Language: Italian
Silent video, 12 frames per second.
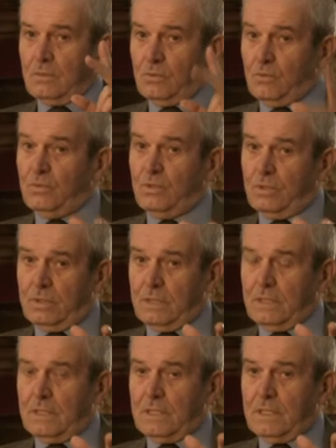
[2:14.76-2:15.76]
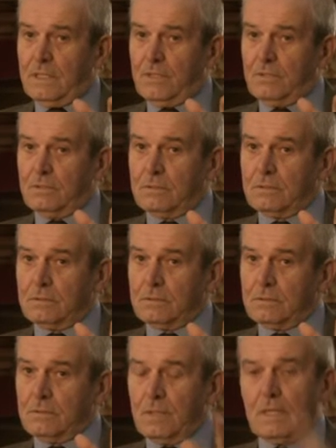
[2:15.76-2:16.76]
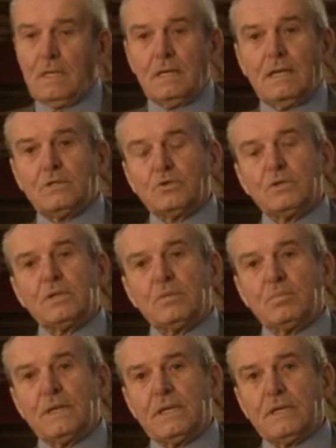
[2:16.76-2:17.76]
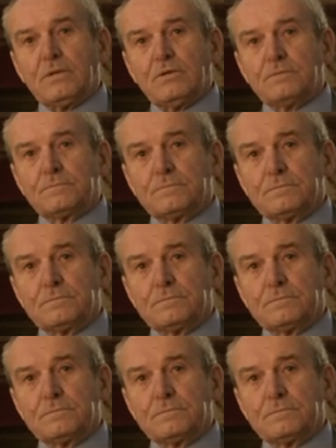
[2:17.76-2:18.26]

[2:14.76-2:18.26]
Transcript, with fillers: Uno è Galileo e l'altro è Keplero.